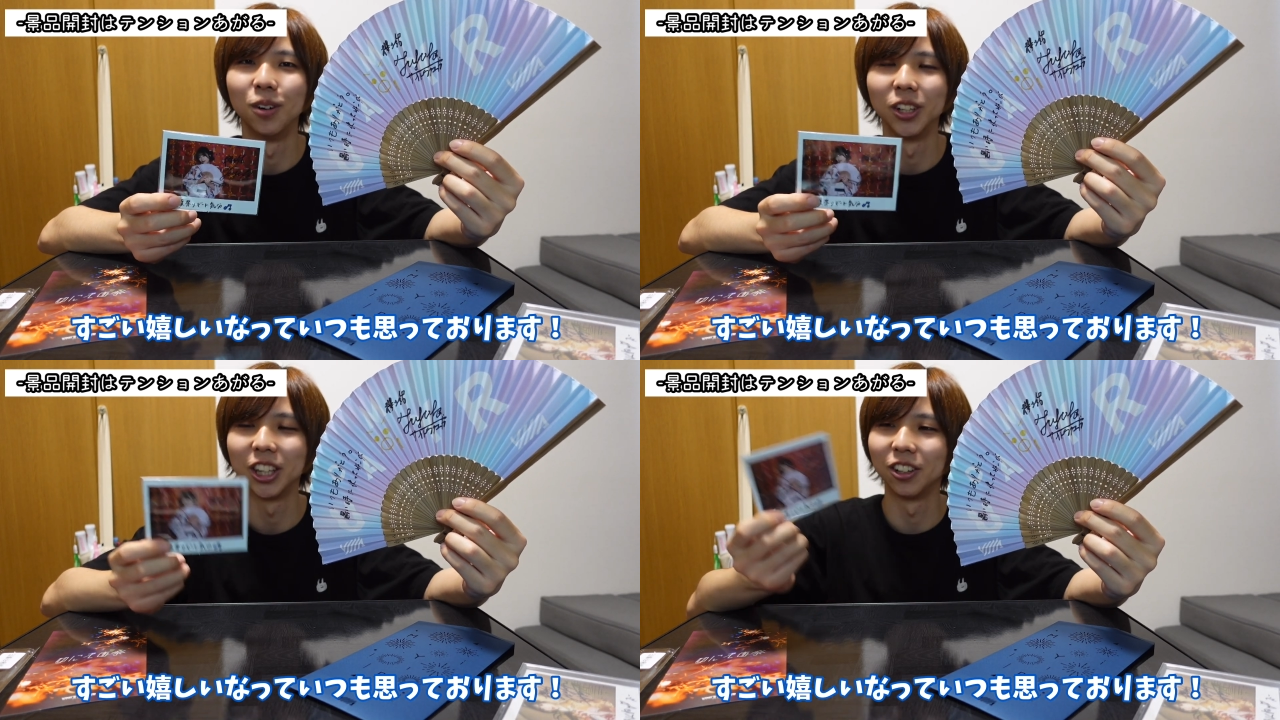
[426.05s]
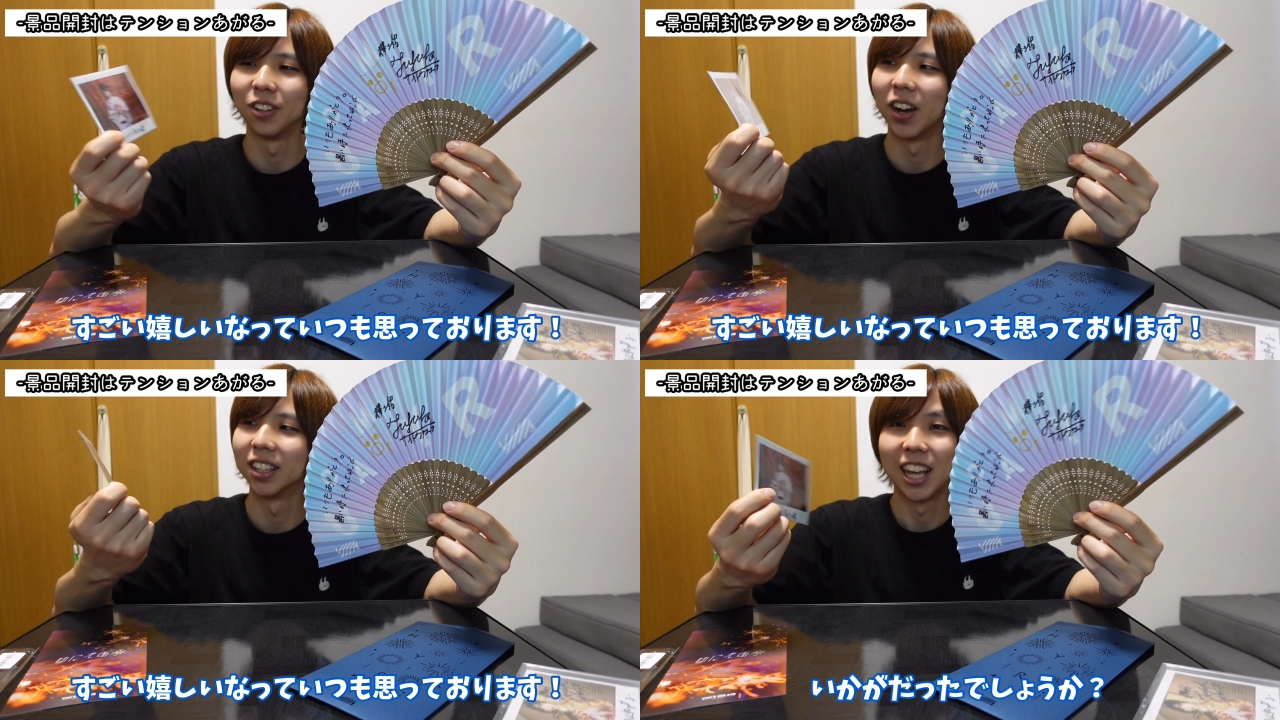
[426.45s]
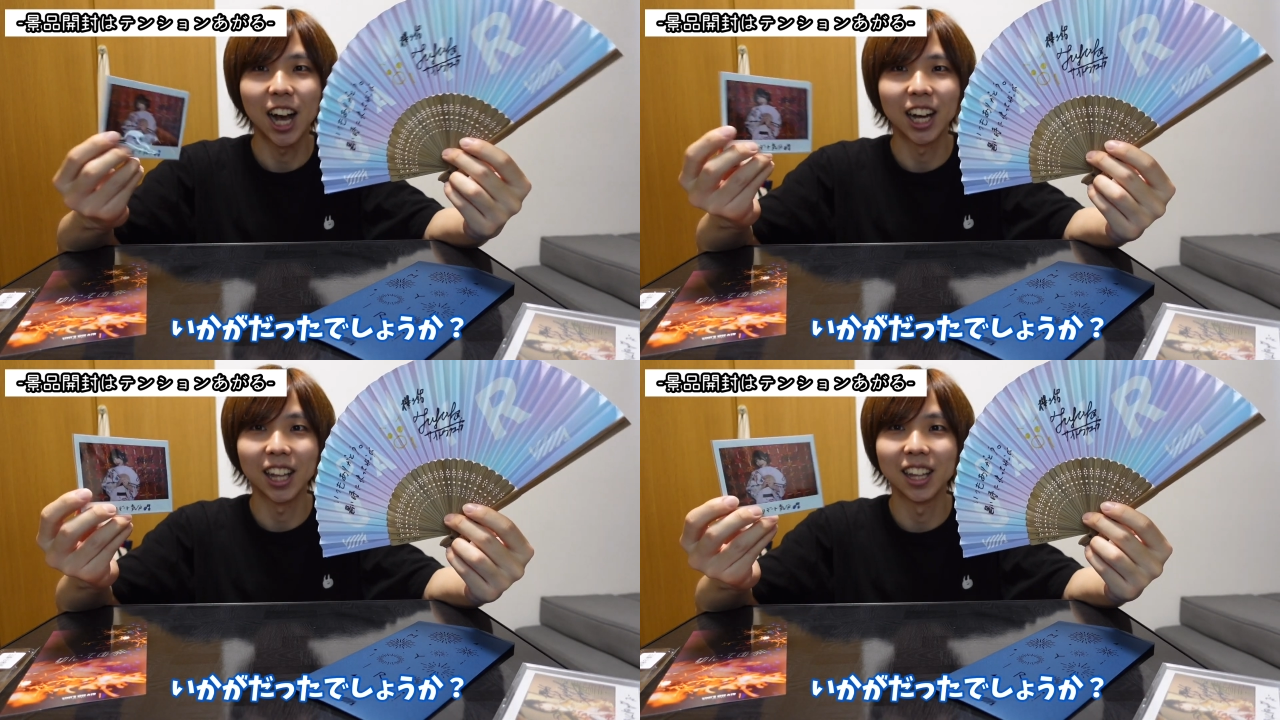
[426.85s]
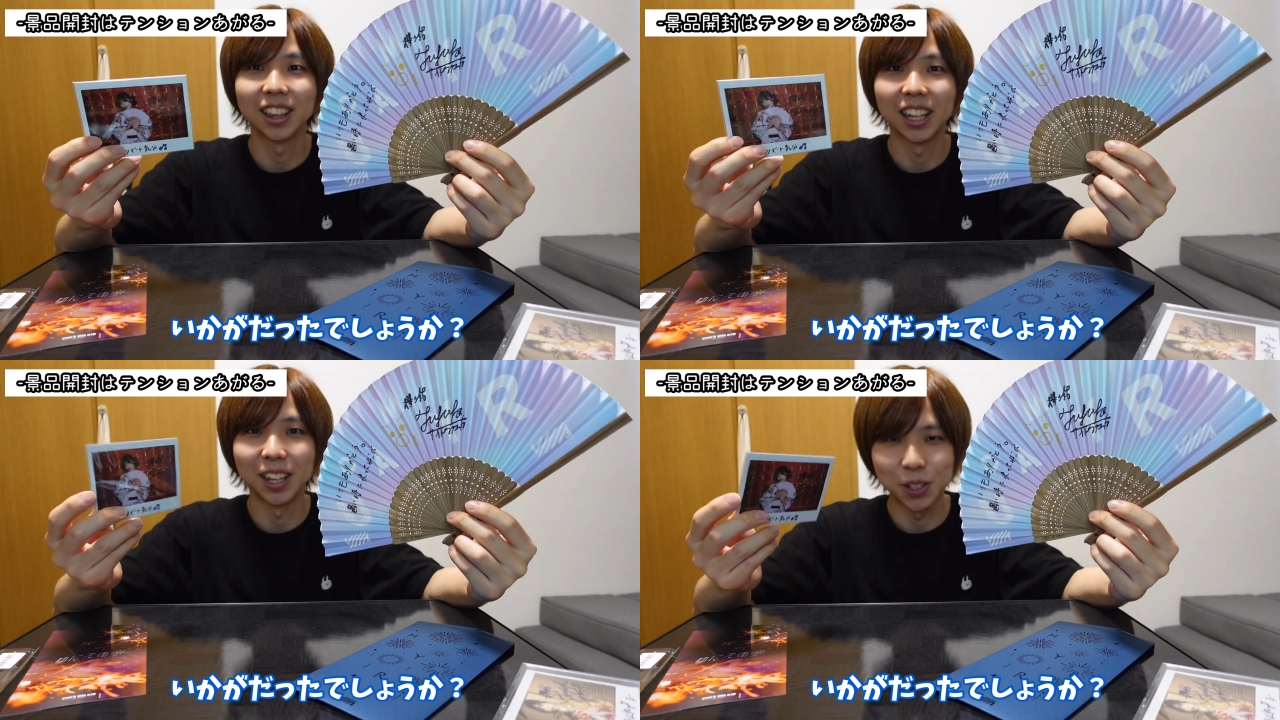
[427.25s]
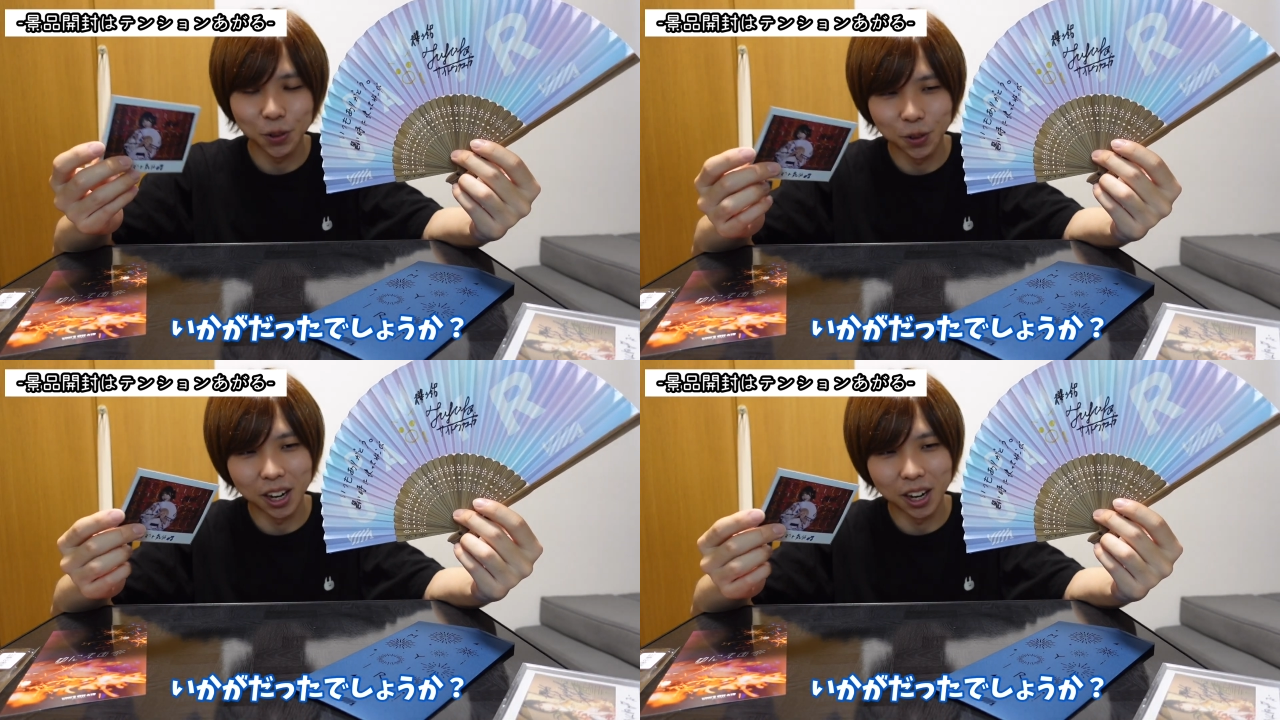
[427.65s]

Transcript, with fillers: 思っております。いかがだったでしょう